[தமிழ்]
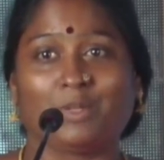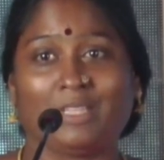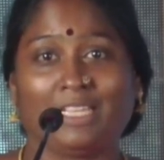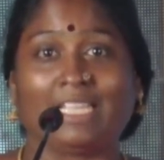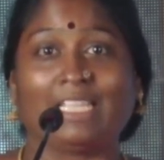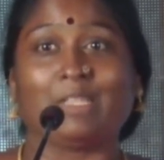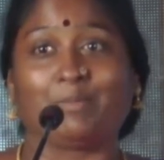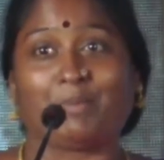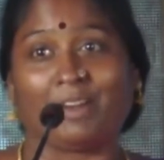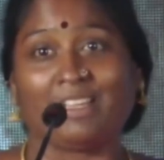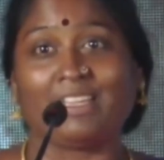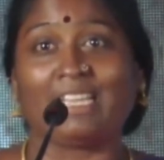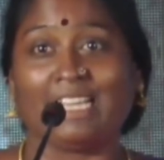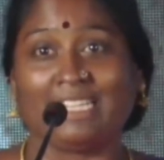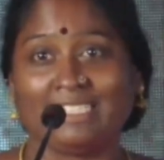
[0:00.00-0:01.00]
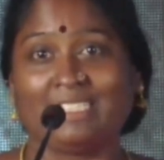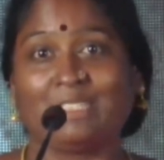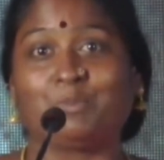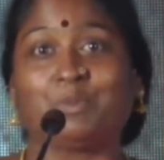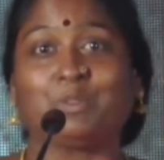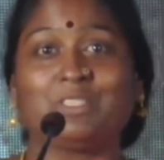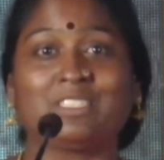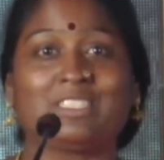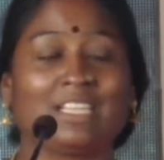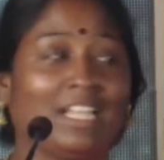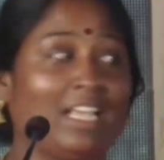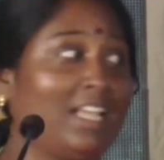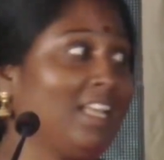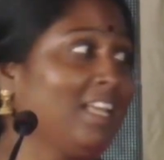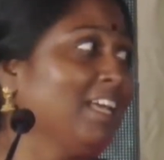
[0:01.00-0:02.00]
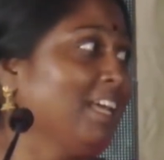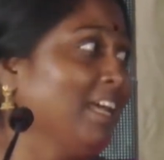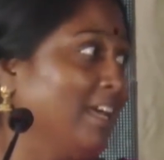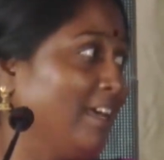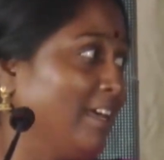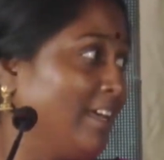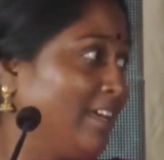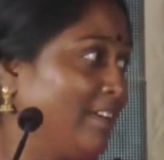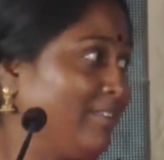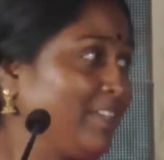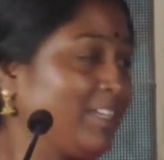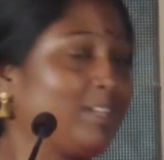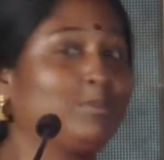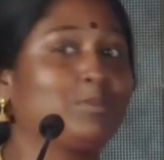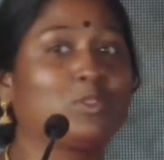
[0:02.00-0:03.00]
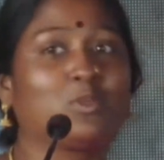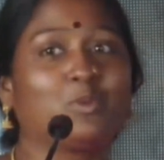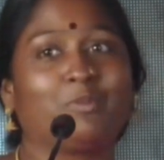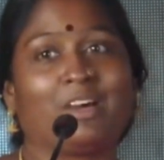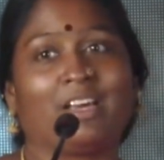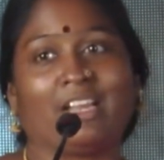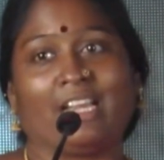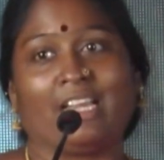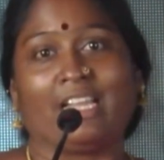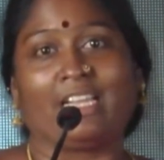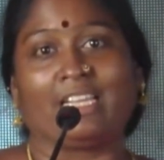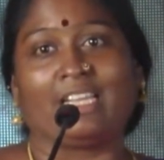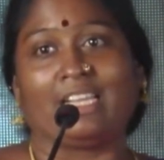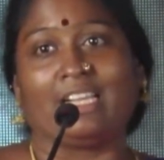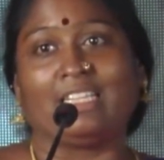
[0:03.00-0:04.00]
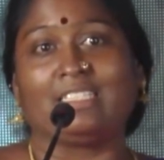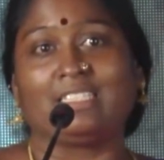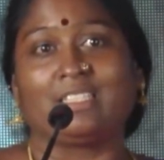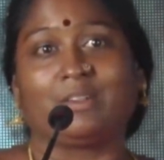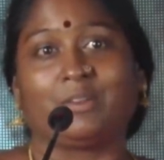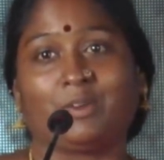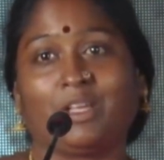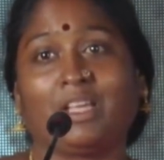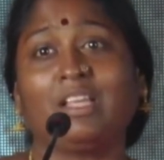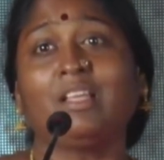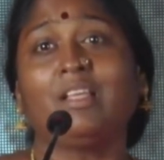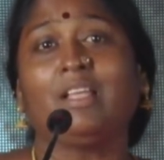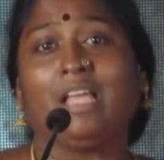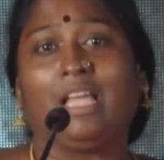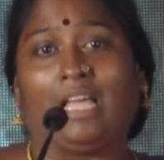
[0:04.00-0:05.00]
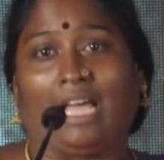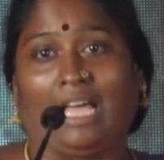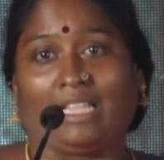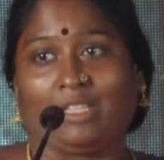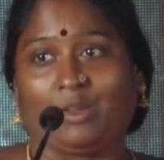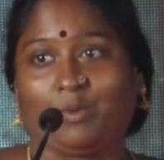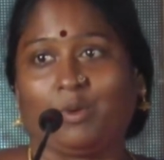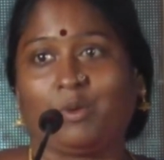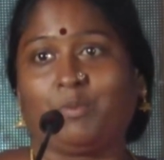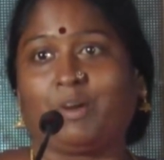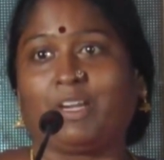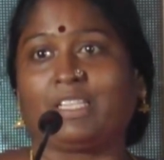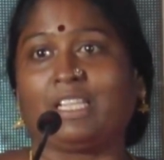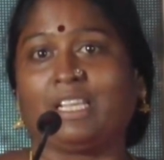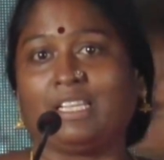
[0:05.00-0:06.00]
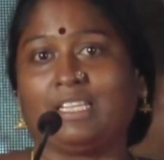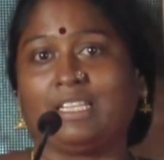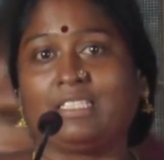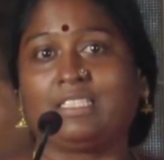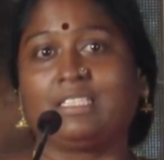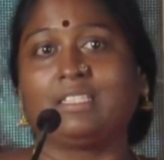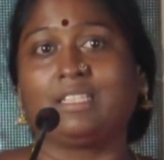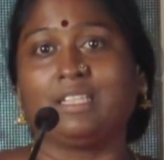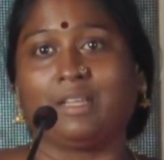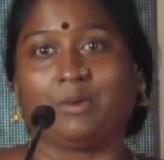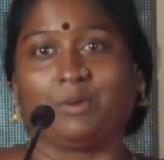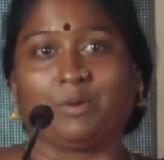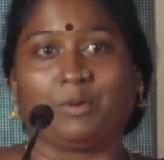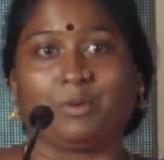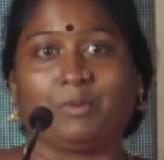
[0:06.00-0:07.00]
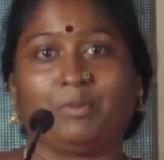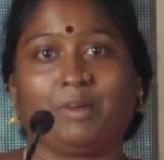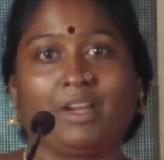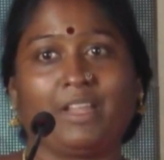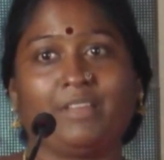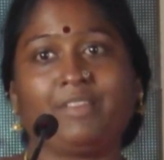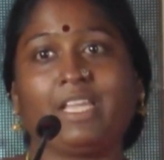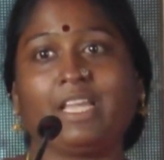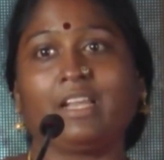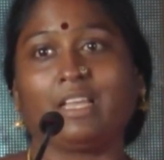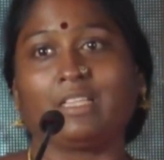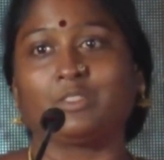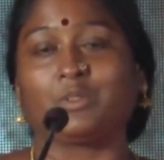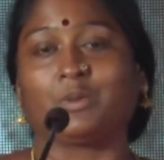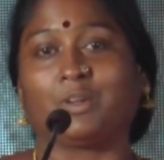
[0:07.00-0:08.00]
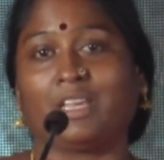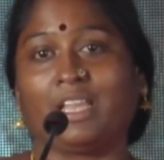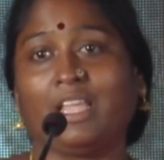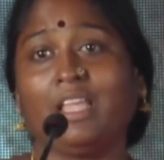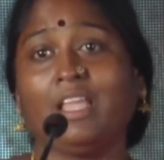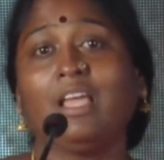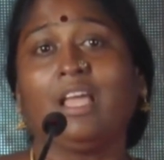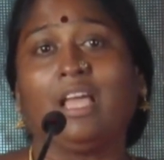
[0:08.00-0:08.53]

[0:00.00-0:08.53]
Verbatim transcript: சொல்லியிருக்கேன் இந்த படம் நடித்த புதுசில் விக்ரம் சுகுமார் அண்ணங்கிட்ட நடித்தோன்னா அந்த ஒரு படத்தில் நடித்து நான் ஒரு மாணவியாக நான் சொல்கிறேன்